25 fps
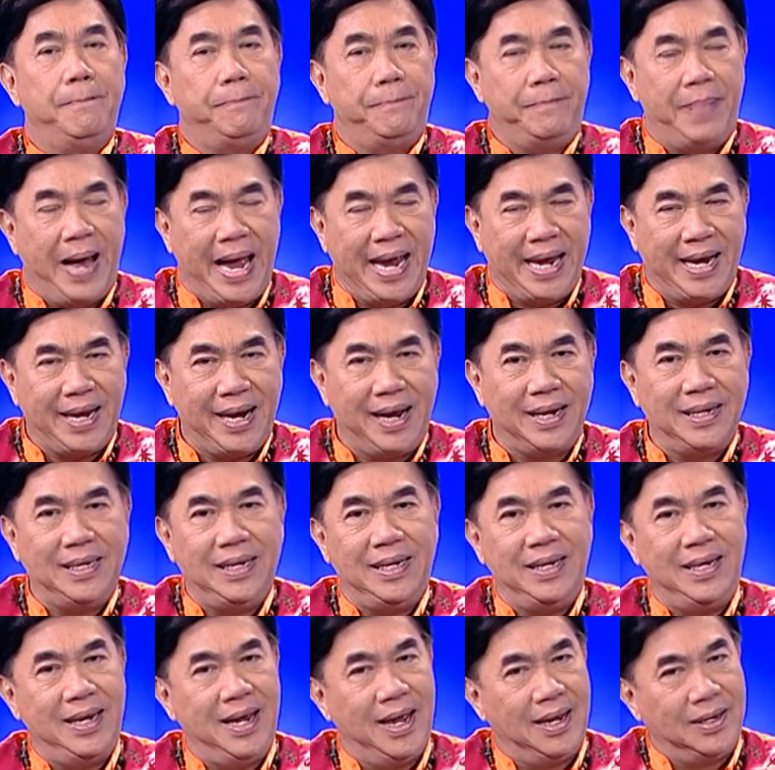ไปครั้งนี้
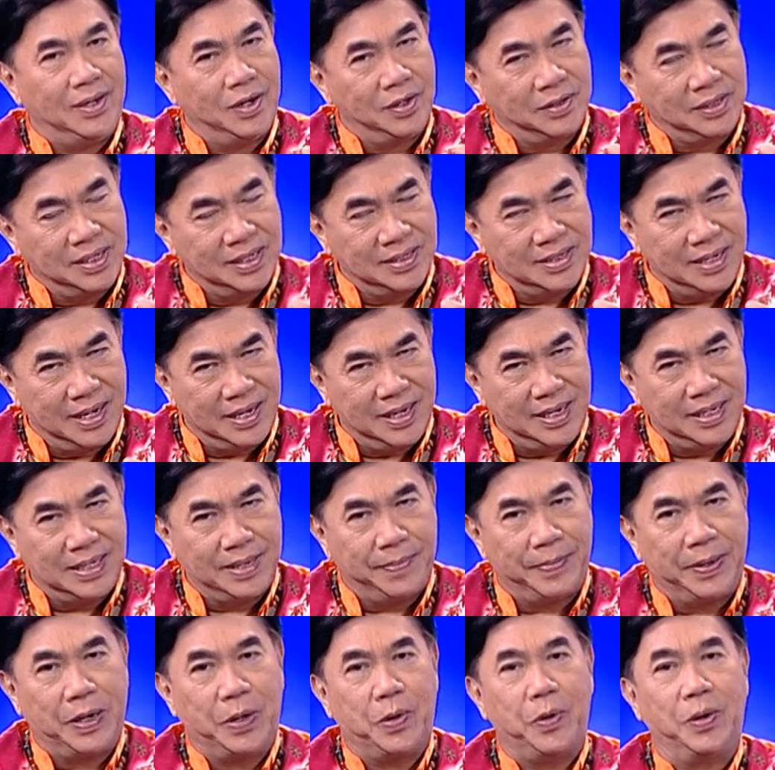เนี่ย ดรเสรี จะ
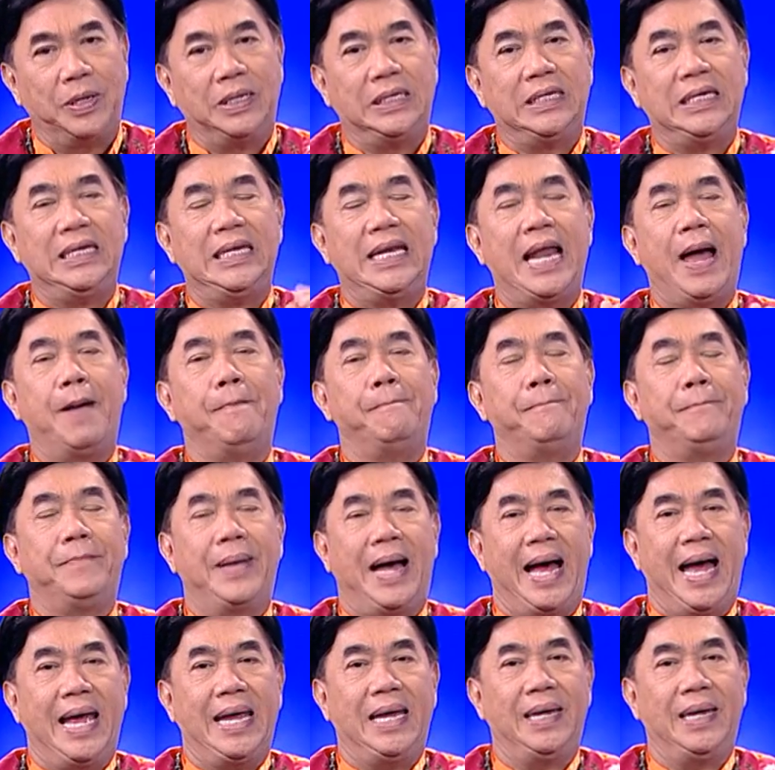เป็นคนที่นำไป